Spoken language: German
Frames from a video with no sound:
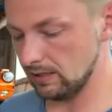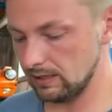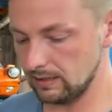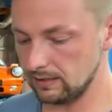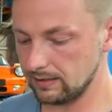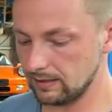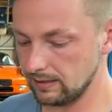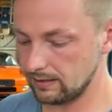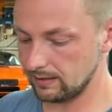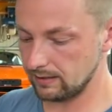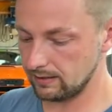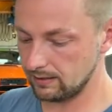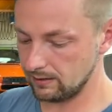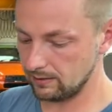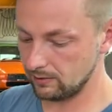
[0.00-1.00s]
als
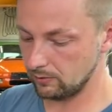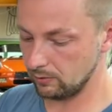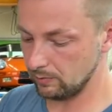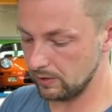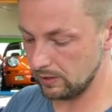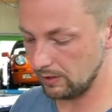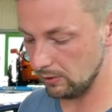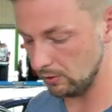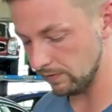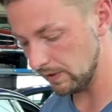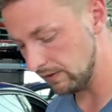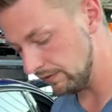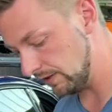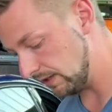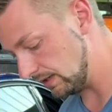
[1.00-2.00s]
erstes tun wir die
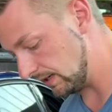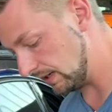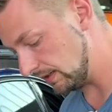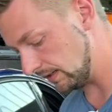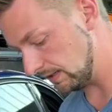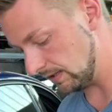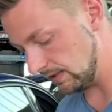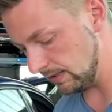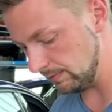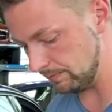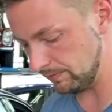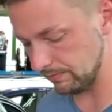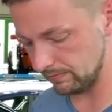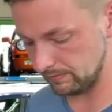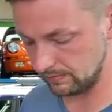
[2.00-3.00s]
obere Fläche ankleben.